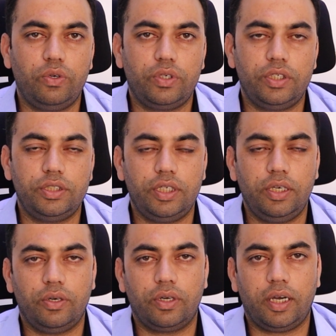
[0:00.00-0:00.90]
फॉलो
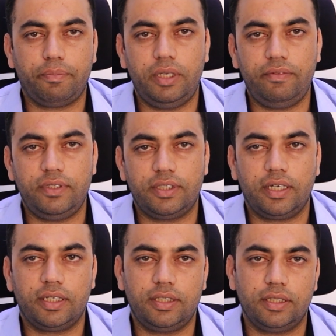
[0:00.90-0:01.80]
कीजिए और अपने वीज़ा
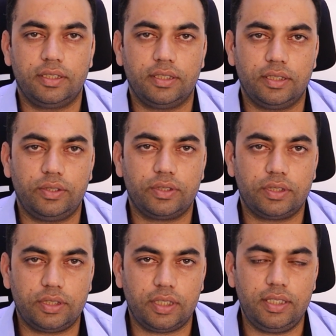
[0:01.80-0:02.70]
का जो
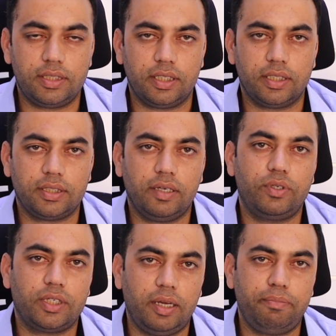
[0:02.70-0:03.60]
चेंज स्टेटस है
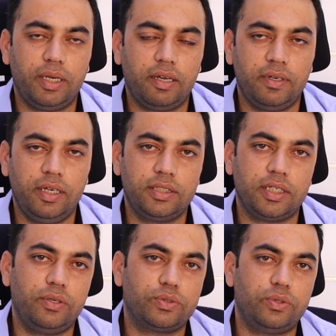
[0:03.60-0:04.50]
वो टाइम पे करवाइए
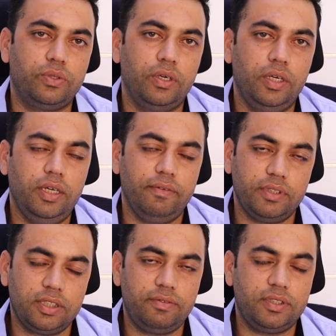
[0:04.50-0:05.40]
चाहे उसको
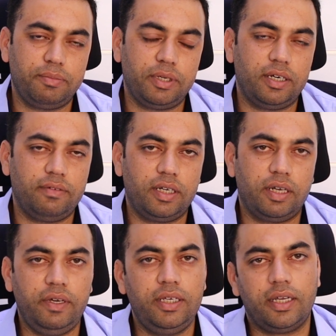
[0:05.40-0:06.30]
विजिट वीज़ा में कन्वर्ट
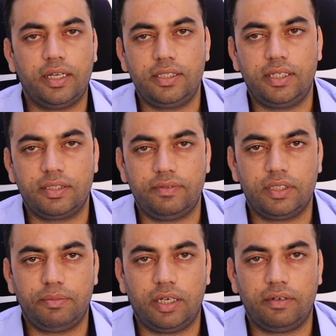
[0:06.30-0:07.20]
करवाएं या रेजिडेंस
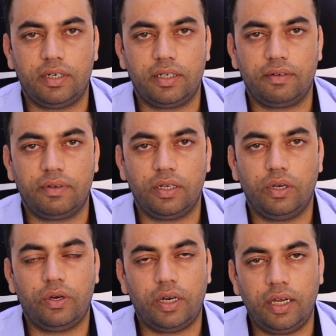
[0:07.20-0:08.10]
वीज़ा में कन्वर्ट करवाएं
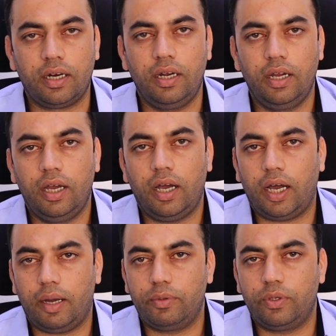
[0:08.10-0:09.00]
और अगर
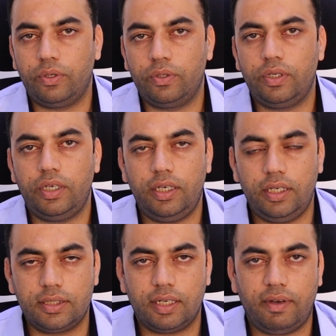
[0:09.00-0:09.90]
आपको
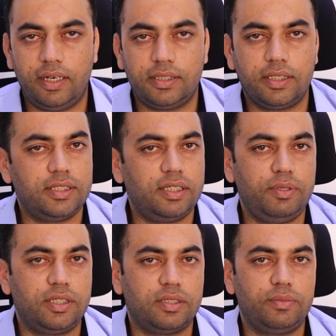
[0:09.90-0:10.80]
इस हवाले से किसी
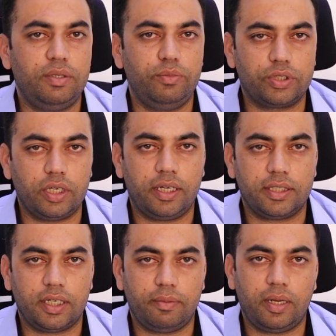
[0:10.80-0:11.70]
भी किस्म की मुश्किल
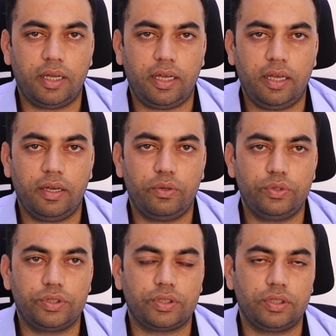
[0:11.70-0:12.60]
का सामना है
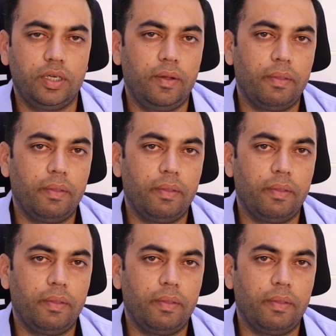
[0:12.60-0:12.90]
कुछ